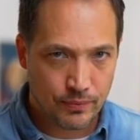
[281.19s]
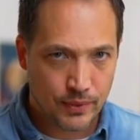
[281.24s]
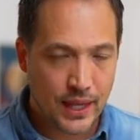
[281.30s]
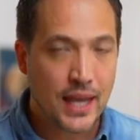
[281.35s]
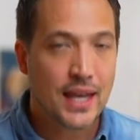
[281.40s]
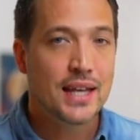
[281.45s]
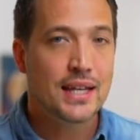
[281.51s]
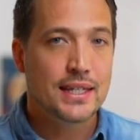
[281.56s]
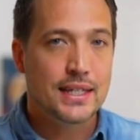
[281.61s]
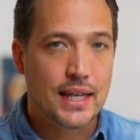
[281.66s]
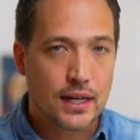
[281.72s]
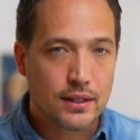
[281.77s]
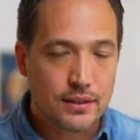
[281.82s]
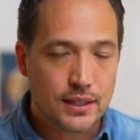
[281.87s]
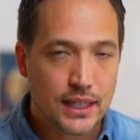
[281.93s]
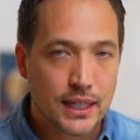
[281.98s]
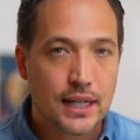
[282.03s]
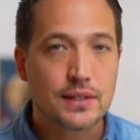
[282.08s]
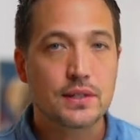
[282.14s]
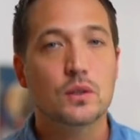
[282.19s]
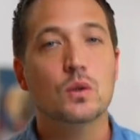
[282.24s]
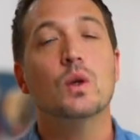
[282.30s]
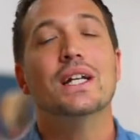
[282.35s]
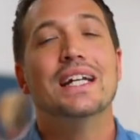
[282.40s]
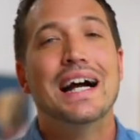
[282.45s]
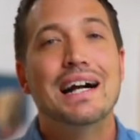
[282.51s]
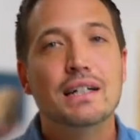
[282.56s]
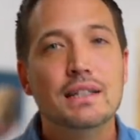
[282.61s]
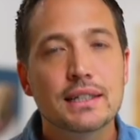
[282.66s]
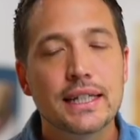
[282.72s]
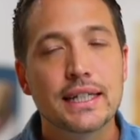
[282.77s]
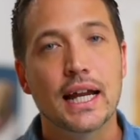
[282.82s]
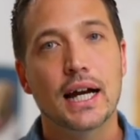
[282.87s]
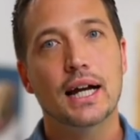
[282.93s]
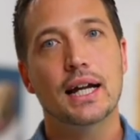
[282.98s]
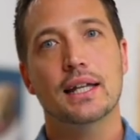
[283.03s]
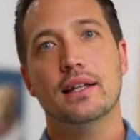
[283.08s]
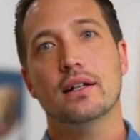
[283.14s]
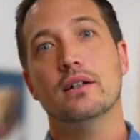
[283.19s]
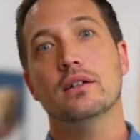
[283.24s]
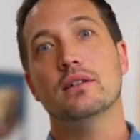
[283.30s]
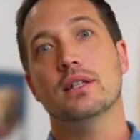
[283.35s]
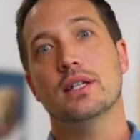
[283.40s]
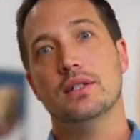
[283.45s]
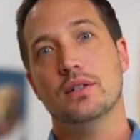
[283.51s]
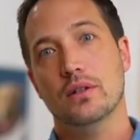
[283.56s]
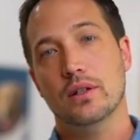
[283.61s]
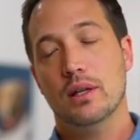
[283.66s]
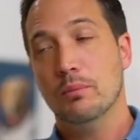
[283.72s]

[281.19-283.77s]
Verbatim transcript: で、やる気がすごい楽に流れてくるんですよ。